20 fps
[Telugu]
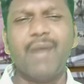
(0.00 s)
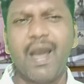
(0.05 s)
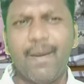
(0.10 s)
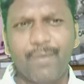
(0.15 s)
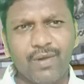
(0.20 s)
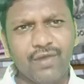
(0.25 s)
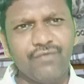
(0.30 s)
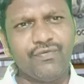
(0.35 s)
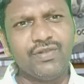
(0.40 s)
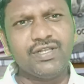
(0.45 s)

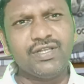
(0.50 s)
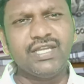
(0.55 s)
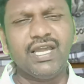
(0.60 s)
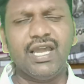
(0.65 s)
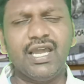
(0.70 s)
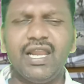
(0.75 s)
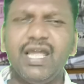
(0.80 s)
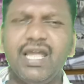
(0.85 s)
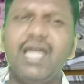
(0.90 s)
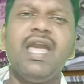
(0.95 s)
పేపర్లు ఫిల్
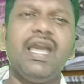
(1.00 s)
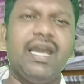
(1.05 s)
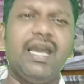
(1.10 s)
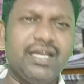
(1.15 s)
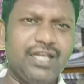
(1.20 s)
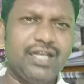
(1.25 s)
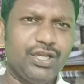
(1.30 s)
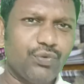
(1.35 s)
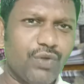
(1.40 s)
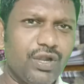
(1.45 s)
చేయాలి
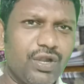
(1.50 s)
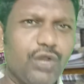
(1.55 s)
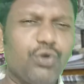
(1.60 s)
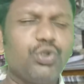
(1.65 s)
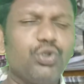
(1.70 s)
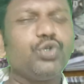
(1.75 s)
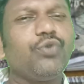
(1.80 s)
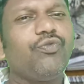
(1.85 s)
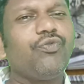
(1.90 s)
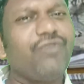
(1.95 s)
ఇలా ఇటువంటి
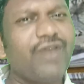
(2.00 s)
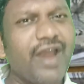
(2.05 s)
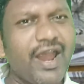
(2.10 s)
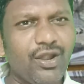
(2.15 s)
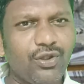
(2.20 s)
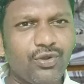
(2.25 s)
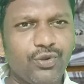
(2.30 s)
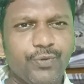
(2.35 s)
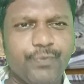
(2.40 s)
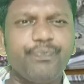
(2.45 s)
కొంచెం
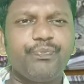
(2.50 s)
ఫ్లైట్